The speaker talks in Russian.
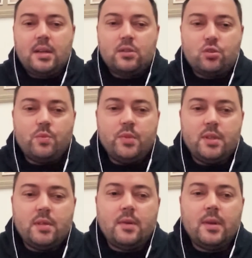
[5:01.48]

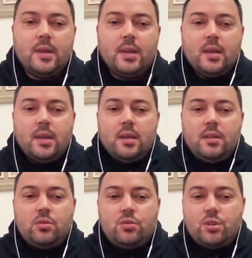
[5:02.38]
особенного
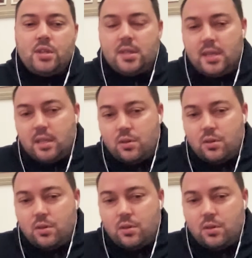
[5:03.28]
не с точки
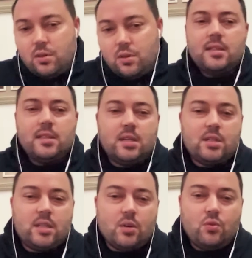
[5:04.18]
зрения Украины,
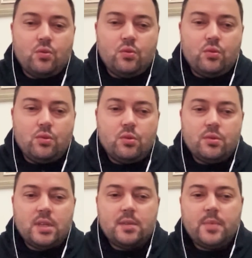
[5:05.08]
если даже такую
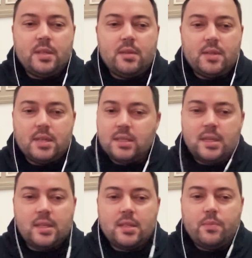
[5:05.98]
угрозу рассматривать,
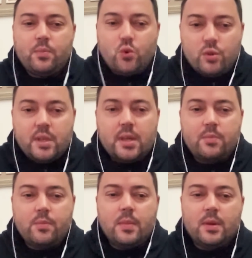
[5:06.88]
хотя это полный,
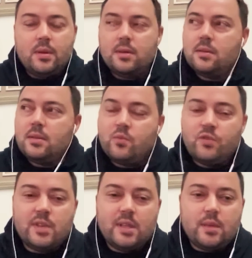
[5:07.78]
э, на
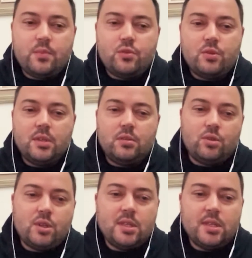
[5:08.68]
мой взгляд, абсурд, не с
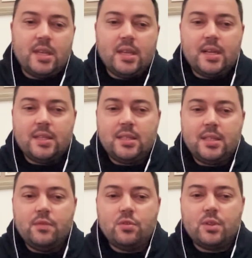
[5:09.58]
точки зрения
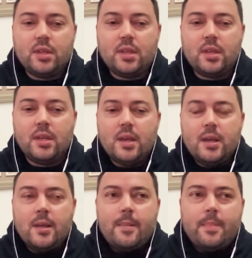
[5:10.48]
России все-таки,
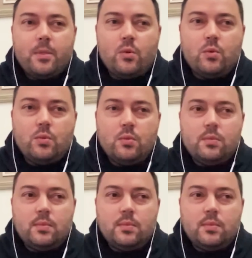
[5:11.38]
ну,